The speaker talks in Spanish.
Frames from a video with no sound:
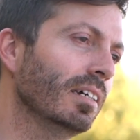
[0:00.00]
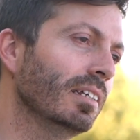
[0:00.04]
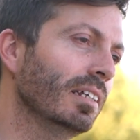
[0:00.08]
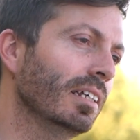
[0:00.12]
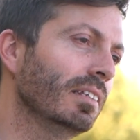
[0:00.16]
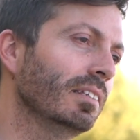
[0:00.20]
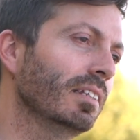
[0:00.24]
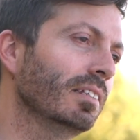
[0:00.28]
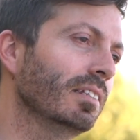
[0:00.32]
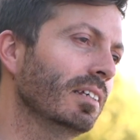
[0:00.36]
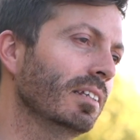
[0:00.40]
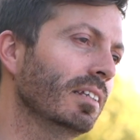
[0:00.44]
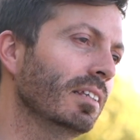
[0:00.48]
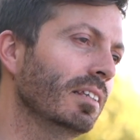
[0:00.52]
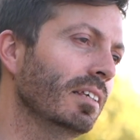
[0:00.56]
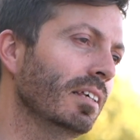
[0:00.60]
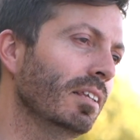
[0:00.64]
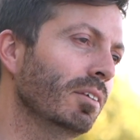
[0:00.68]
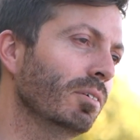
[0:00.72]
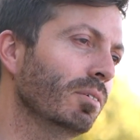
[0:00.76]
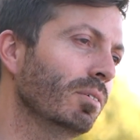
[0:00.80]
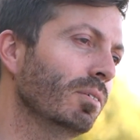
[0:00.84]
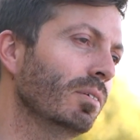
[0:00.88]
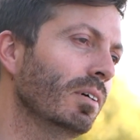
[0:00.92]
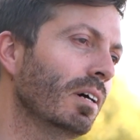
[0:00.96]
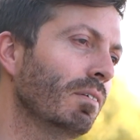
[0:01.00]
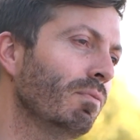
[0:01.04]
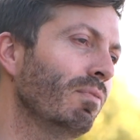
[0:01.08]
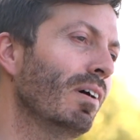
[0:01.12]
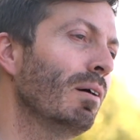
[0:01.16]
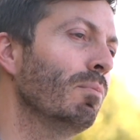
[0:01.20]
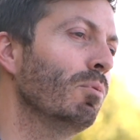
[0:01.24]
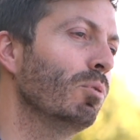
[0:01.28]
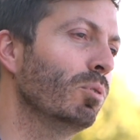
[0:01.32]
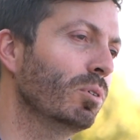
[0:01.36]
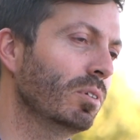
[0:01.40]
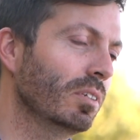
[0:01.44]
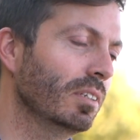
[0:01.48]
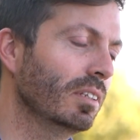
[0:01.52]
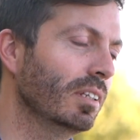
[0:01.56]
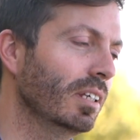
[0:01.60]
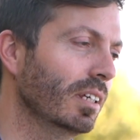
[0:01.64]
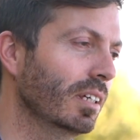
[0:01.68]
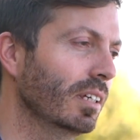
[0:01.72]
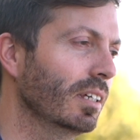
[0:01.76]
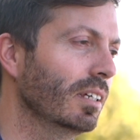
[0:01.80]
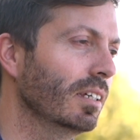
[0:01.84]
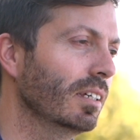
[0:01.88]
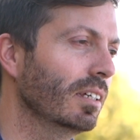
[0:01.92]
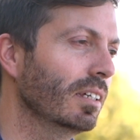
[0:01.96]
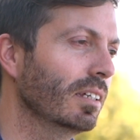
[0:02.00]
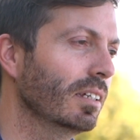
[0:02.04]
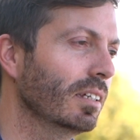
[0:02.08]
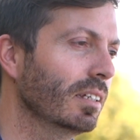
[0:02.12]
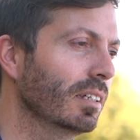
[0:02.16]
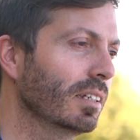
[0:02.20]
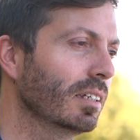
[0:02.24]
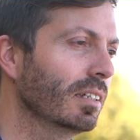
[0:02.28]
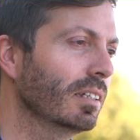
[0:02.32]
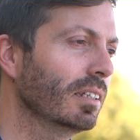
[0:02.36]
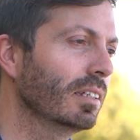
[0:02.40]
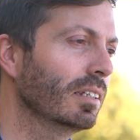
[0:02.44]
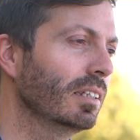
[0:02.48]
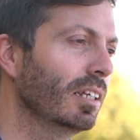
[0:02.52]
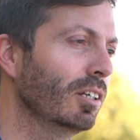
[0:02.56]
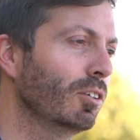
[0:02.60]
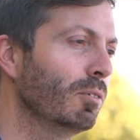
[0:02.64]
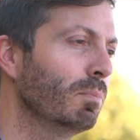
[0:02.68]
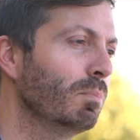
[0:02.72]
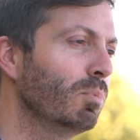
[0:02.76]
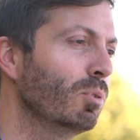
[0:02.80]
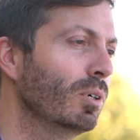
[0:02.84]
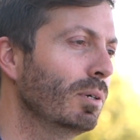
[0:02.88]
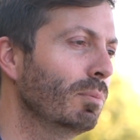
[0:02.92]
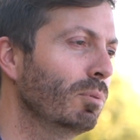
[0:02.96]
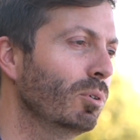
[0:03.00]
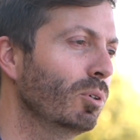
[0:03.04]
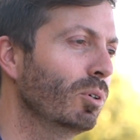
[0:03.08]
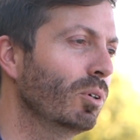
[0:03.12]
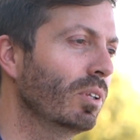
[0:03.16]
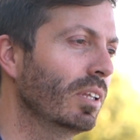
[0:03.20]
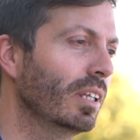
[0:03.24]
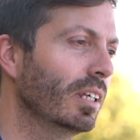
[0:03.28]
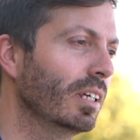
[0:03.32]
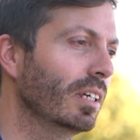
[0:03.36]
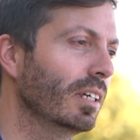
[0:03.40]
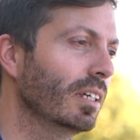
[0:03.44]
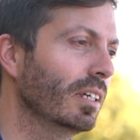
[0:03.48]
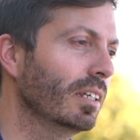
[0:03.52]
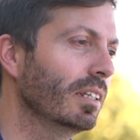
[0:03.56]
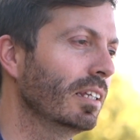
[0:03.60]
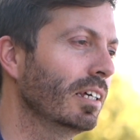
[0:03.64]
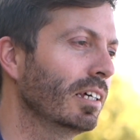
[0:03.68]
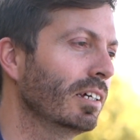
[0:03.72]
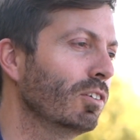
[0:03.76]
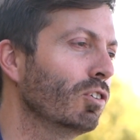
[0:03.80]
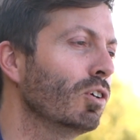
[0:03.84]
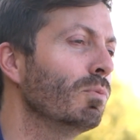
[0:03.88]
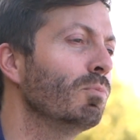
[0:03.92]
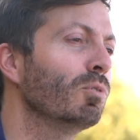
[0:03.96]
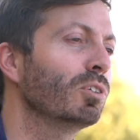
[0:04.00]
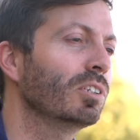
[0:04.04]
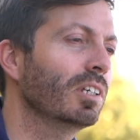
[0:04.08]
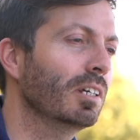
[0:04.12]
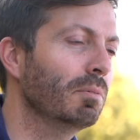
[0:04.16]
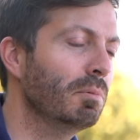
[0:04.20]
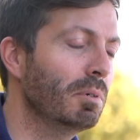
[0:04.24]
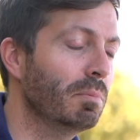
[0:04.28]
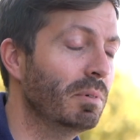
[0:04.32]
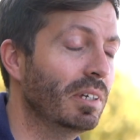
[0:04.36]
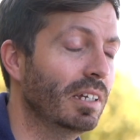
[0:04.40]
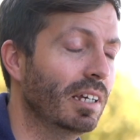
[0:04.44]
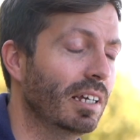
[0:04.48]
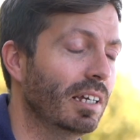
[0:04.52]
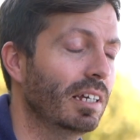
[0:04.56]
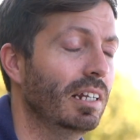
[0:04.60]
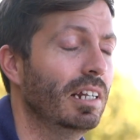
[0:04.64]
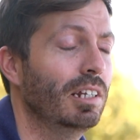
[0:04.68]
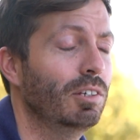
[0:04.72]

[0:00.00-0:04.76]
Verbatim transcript: en este sentido a favor de, los pueblos, de, cómo se viven en